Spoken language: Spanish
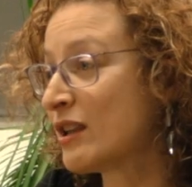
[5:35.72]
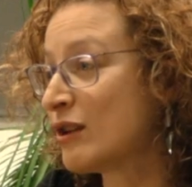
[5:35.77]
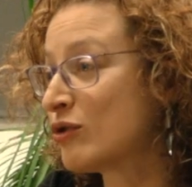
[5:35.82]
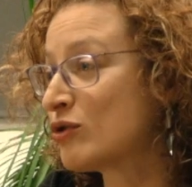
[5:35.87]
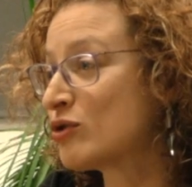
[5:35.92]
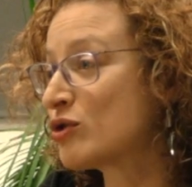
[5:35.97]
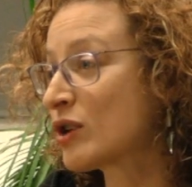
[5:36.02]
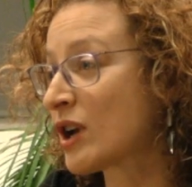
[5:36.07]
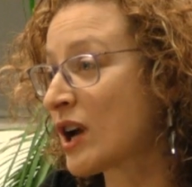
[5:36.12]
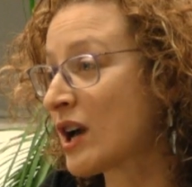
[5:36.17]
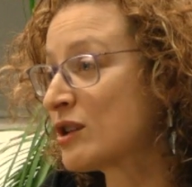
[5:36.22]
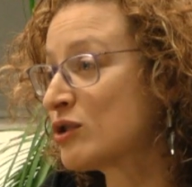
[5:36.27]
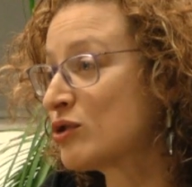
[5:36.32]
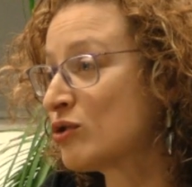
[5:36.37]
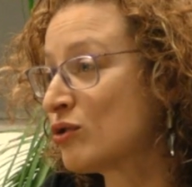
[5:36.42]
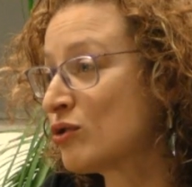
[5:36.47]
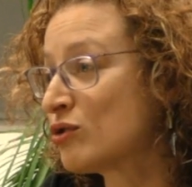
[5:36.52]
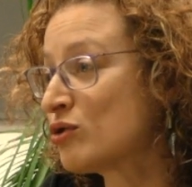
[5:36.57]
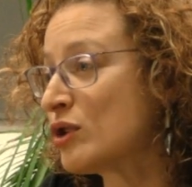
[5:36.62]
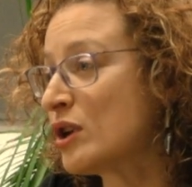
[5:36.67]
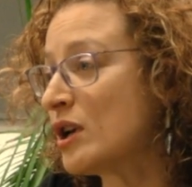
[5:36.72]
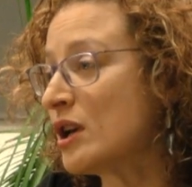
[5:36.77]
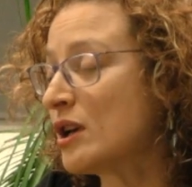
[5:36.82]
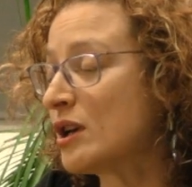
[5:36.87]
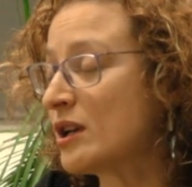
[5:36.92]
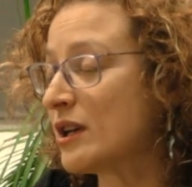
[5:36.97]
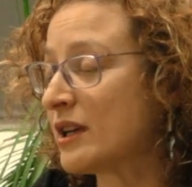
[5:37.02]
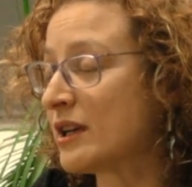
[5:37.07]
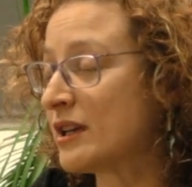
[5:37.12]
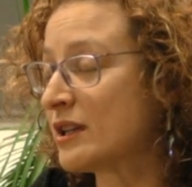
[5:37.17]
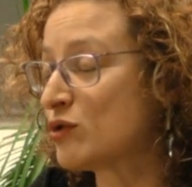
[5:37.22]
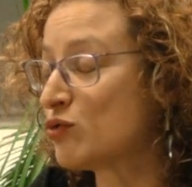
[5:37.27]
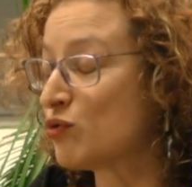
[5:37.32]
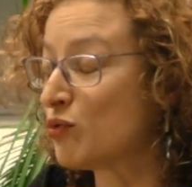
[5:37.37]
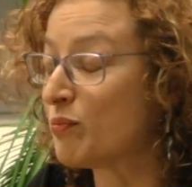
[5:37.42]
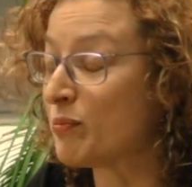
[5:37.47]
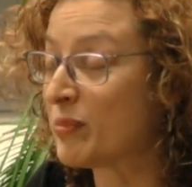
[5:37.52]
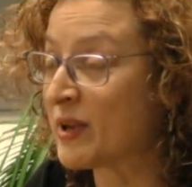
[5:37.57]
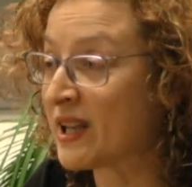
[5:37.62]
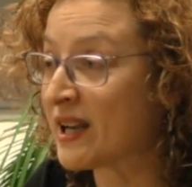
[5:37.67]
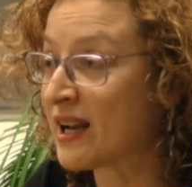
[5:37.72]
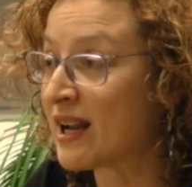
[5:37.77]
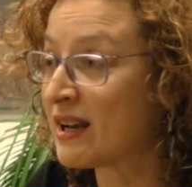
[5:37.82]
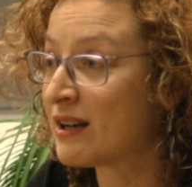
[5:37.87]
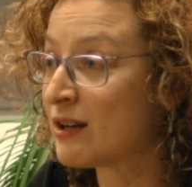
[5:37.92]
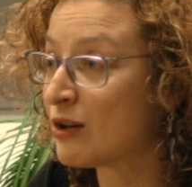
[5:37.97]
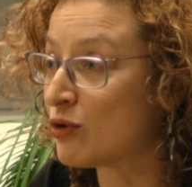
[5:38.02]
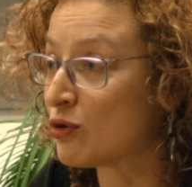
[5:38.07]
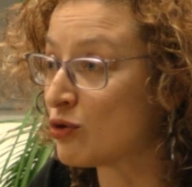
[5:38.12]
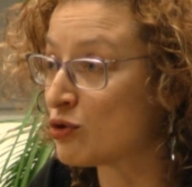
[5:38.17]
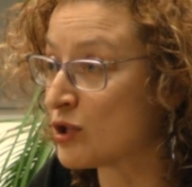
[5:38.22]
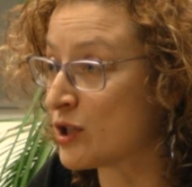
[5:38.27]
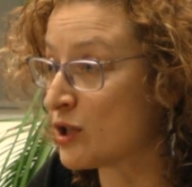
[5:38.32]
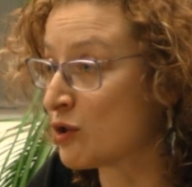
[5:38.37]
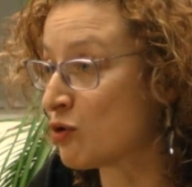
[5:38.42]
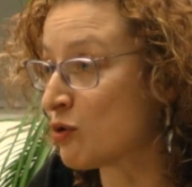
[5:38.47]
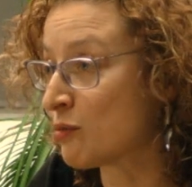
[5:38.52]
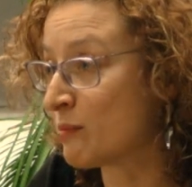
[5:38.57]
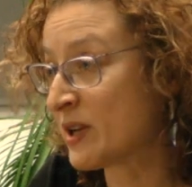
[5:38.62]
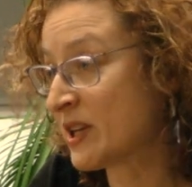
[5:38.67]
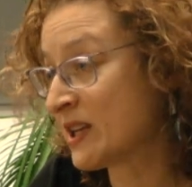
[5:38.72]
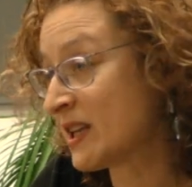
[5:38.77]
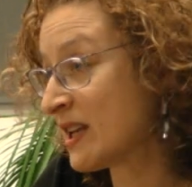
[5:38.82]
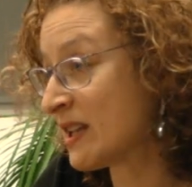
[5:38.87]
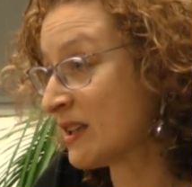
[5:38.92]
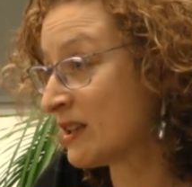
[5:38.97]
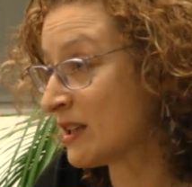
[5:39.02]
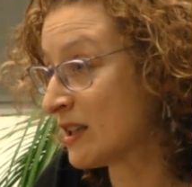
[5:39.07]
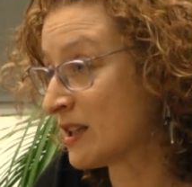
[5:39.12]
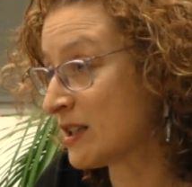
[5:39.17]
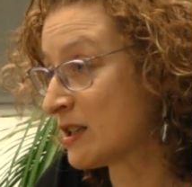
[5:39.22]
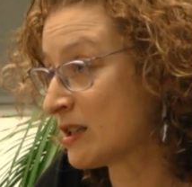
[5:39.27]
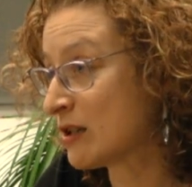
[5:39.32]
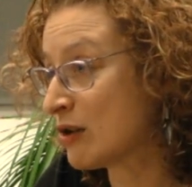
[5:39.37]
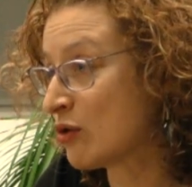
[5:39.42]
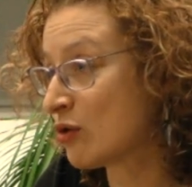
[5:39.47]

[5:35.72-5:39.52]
de los casos eh, superan los inconvenientes.